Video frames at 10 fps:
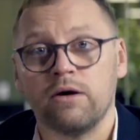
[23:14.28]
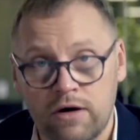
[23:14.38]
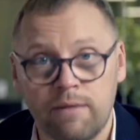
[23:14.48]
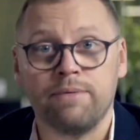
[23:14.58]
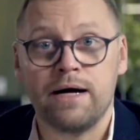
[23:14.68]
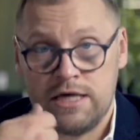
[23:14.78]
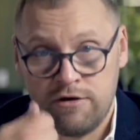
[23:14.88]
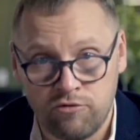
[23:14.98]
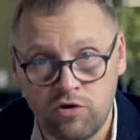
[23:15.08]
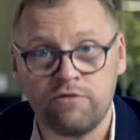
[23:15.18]

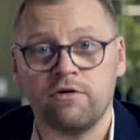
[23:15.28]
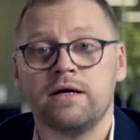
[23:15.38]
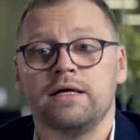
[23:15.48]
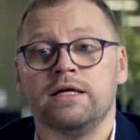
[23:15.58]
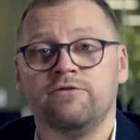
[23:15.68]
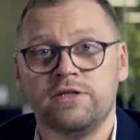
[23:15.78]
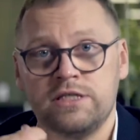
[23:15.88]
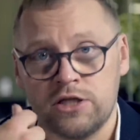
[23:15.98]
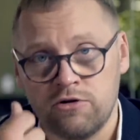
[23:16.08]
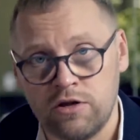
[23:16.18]
Компания Volvo
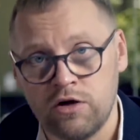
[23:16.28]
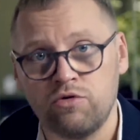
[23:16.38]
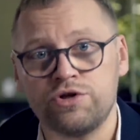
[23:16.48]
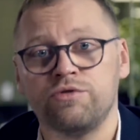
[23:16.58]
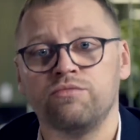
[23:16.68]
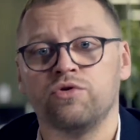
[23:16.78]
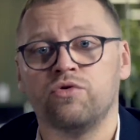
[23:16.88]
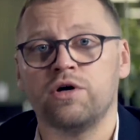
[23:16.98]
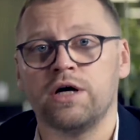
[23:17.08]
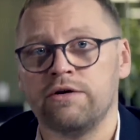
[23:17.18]
инвестировала очень
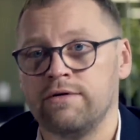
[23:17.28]
много,